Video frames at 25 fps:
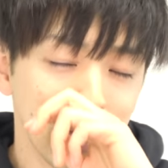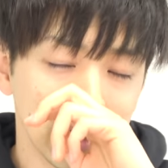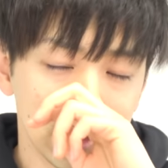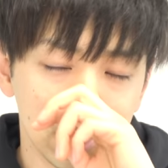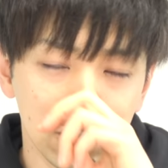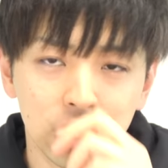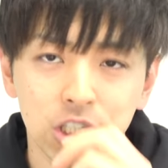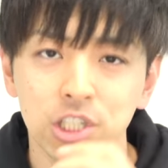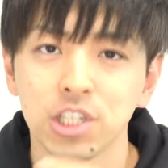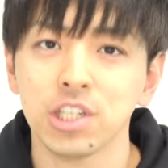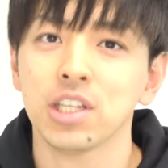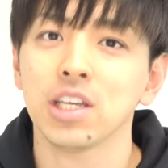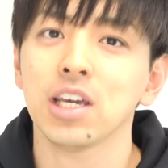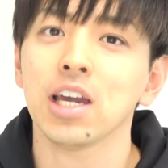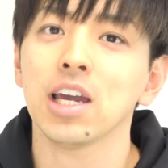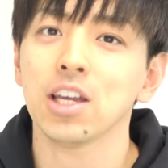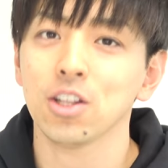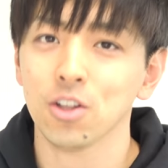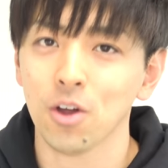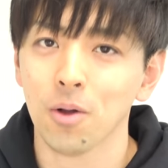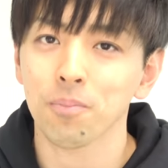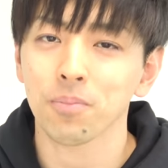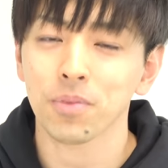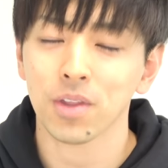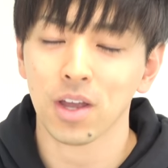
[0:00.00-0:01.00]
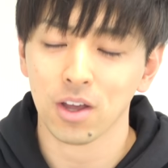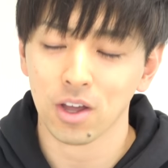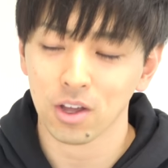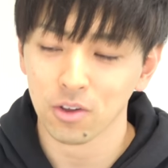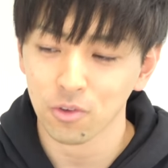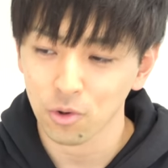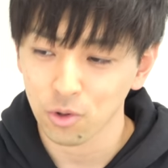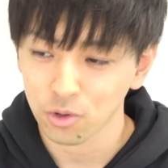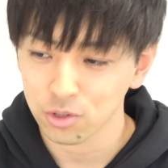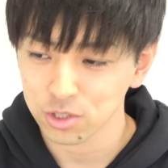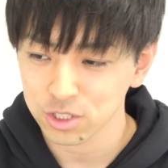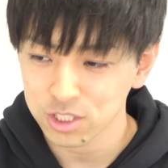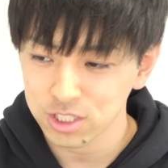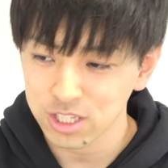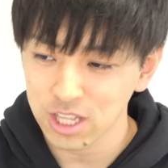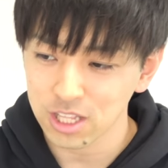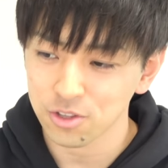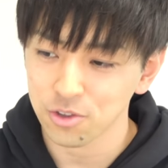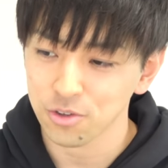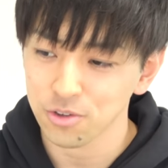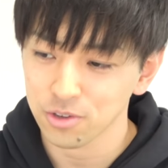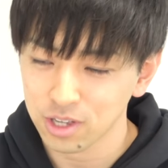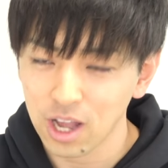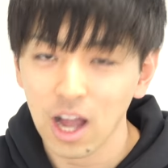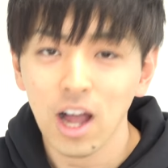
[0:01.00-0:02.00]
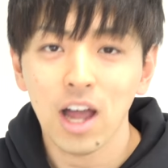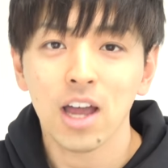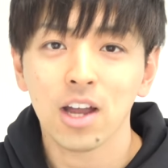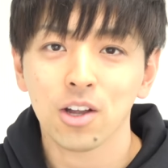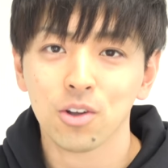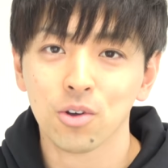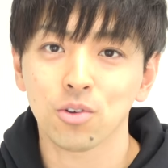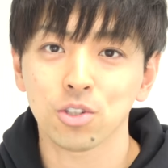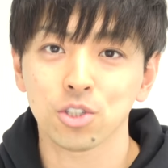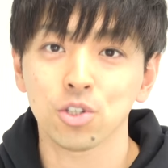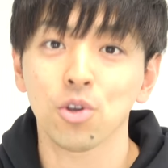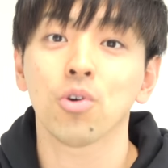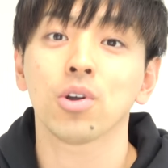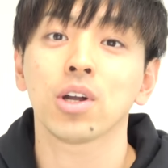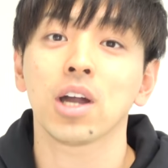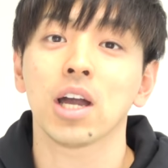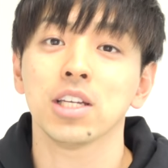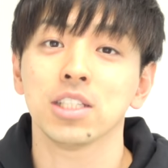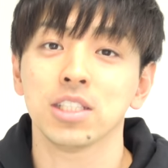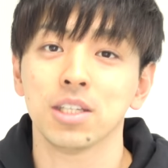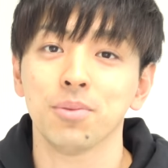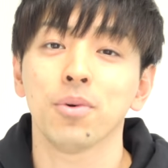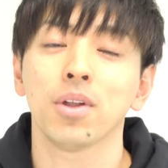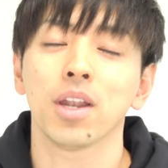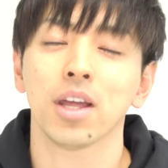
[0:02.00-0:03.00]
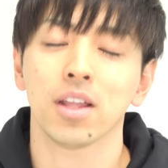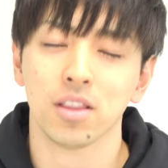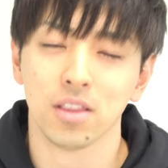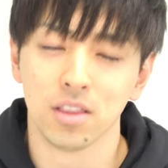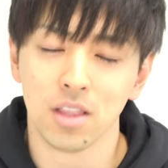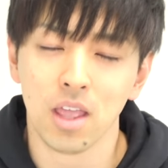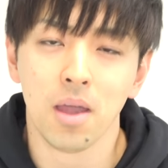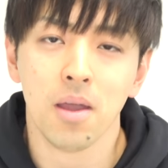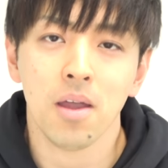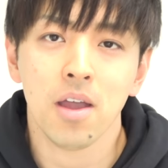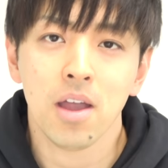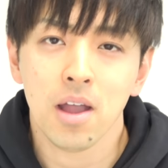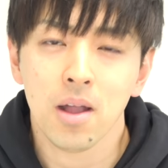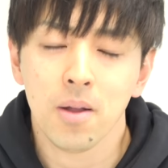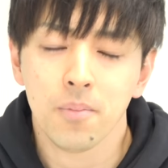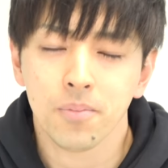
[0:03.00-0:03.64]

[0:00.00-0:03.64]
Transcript: まあ、ちょっと知り合いの、あの、このつてというか、こう紹介してもらって。